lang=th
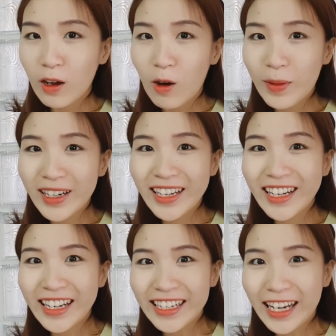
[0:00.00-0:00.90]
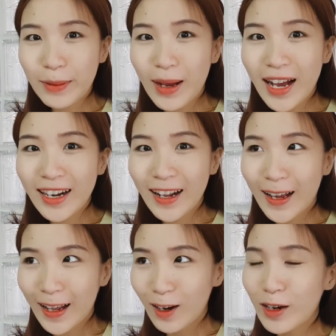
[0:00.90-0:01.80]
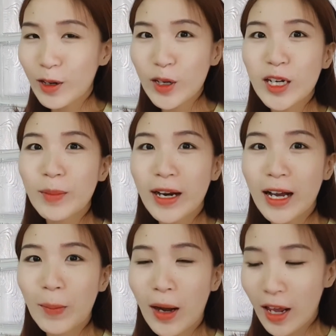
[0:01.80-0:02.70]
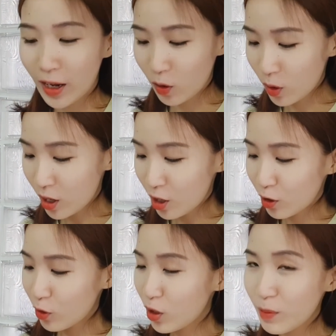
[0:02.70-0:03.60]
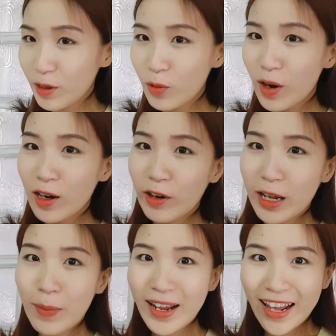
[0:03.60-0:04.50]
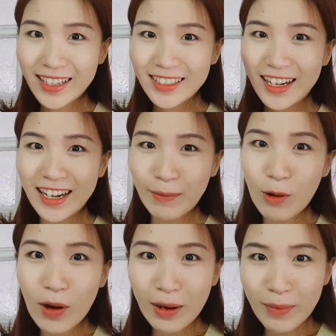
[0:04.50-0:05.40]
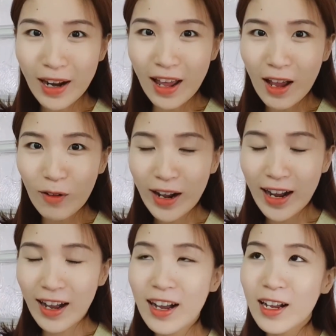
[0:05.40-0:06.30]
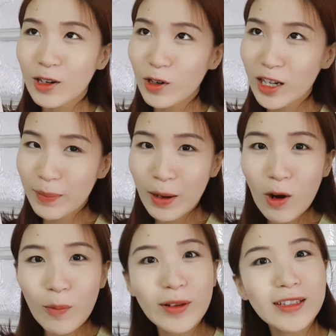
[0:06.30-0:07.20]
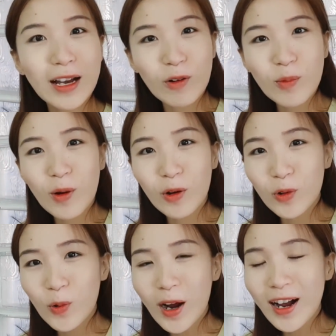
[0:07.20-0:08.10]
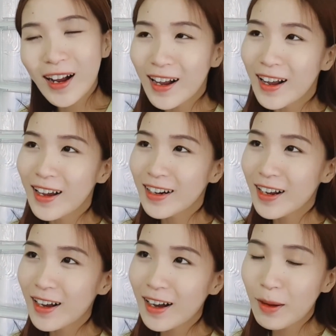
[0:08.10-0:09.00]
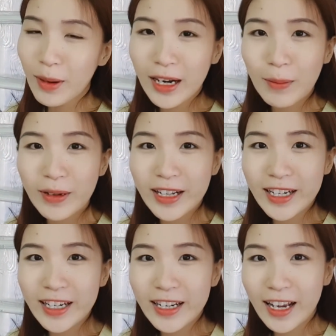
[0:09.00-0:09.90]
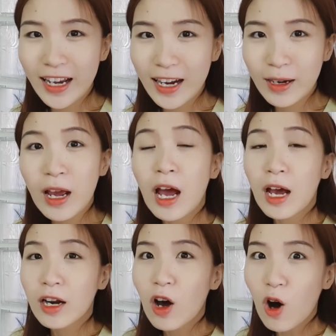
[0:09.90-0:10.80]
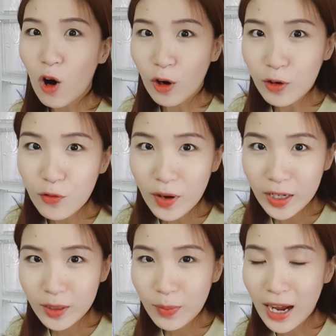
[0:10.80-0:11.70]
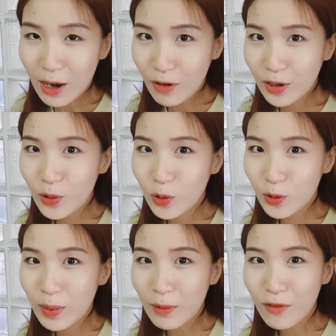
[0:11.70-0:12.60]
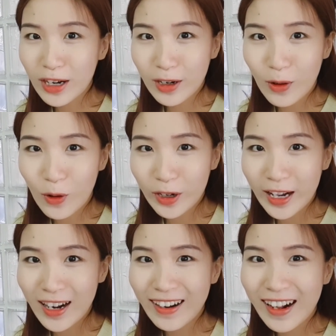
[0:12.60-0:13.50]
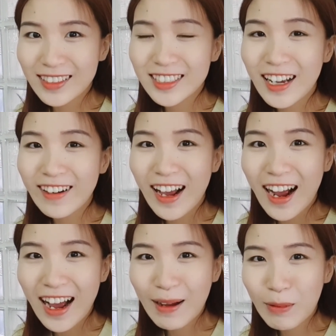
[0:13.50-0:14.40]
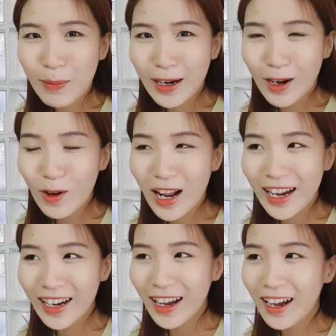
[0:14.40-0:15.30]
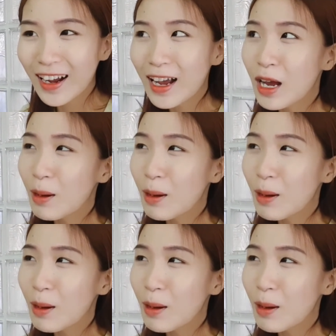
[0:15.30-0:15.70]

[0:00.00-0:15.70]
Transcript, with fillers: ก็เป็นคลินิกใกล้บ้านนะคะแล้วนายก็เคยมาทำแล้วด้วยความที่ว่าเราได้ใบเอ็กซเรย์เมื่อวานมาแล้วนะคะก็เลยมาขอปรึกษาคุณหมอดูว่าถ้ามาทำที่นี่เนี่ยการถอนฟันผ่าฟันคุดแบบฟันนอนเนี่ยจะราคาประมาณเท่าไหร่นะคะ